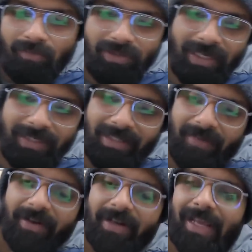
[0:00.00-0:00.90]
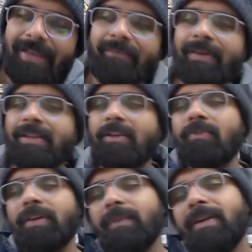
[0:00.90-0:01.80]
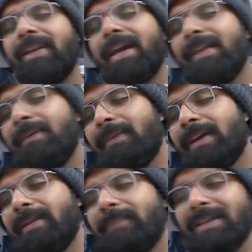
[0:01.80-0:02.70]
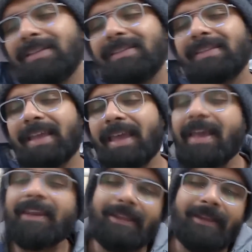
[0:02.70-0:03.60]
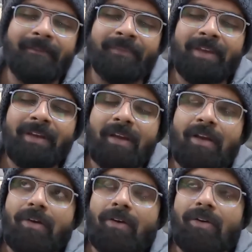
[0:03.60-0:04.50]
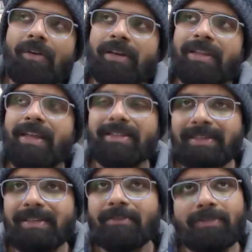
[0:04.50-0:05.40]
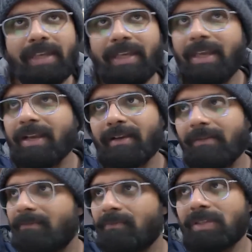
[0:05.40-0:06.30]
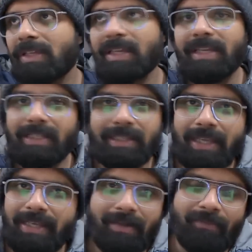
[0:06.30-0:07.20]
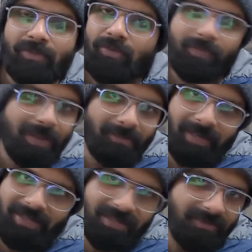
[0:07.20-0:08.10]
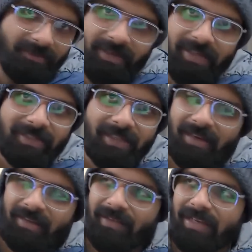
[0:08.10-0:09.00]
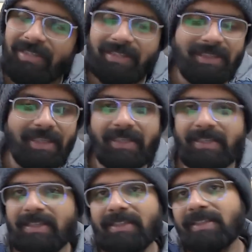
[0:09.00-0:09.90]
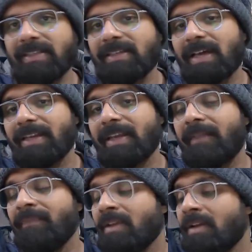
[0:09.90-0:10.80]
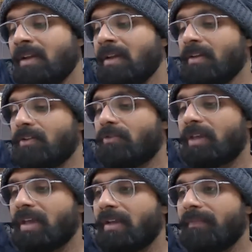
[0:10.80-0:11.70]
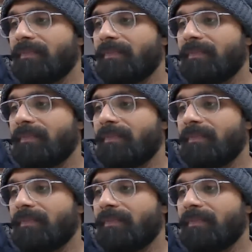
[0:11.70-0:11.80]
मुझे लगता है विद टाइम बेहतर होंगी बट टाइम हमारे पास है नहीं और ये सीजन तो देखिए मुझे नहीं लगता है कि हम यूरोपियन प्लेसेस पे फिनिश करने वाले हैं जिस तरीके से चीजें जा रही हैं क्योंकि